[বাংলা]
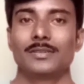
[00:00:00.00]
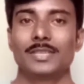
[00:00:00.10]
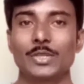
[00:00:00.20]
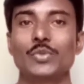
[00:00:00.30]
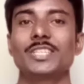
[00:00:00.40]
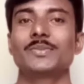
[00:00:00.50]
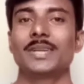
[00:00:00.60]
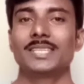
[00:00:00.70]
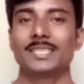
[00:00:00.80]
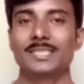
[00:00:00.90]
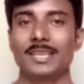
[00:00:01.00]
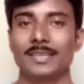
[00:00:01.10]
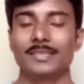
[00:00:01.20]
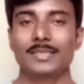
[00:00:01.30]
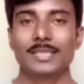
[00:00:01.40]
রিকোয়েস্ট
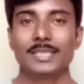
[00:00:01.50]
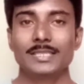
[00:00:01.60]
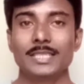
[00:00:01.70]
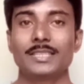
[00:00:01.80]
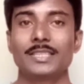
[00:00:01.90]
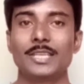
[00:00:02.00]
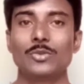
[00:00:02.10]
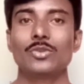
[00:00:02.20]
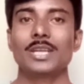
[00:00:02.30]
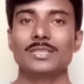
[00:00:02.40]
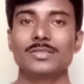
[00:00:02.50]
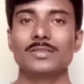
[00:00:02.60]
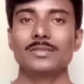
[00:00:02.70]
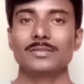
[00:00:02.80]
পাঠিয়েছিলেন যে ত্রিকোণাসন